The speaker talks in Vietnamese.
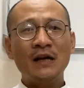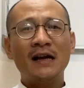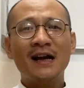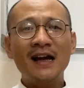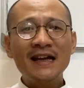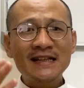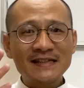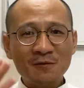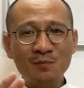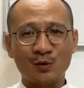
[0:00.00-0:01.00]
Ngay
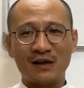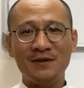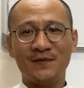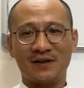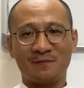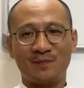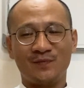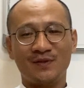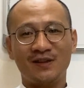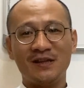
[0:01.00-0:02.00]
trong một lĩnh vực
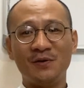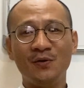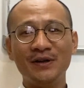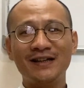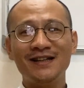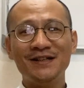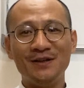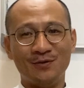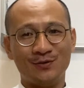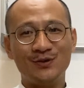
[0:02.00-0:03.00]
thì đôi khi
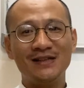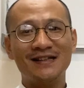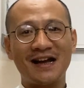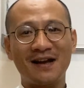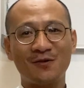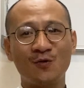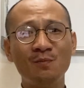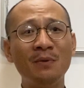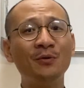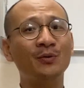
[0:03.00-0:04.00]
nhiều chuyên gia
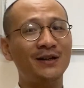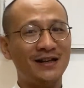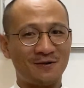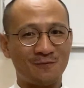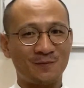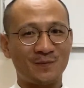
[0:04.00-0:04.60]
cũng mâu thuẫn nhau.